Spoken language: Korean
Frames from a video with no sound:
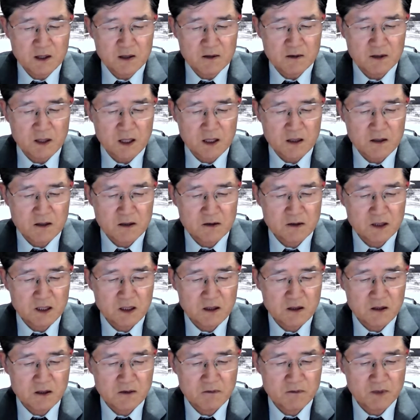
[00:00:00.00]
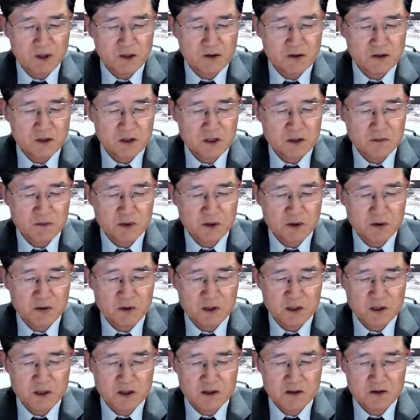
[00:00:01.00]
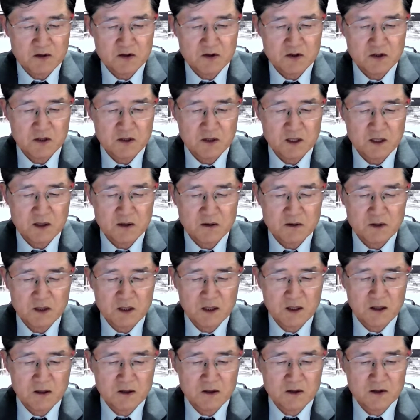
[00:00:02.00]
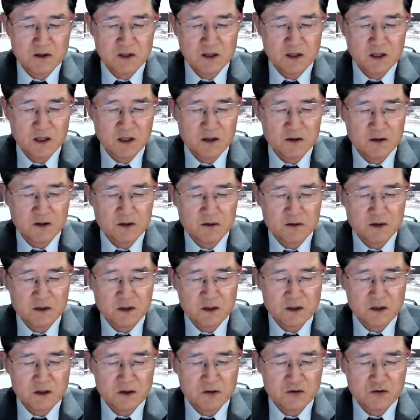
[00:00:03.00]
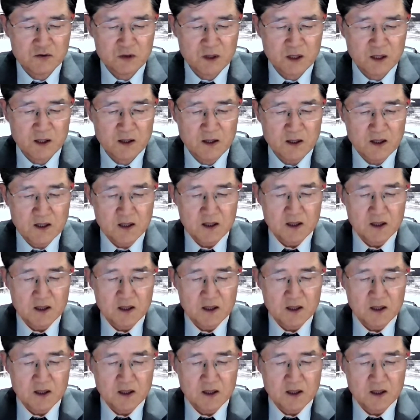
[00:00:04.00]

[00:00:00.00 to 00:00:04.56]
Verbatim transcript: 나를 따르는 백성이 피곤하니 청하건대 그들에게 뜨뚱이를 주라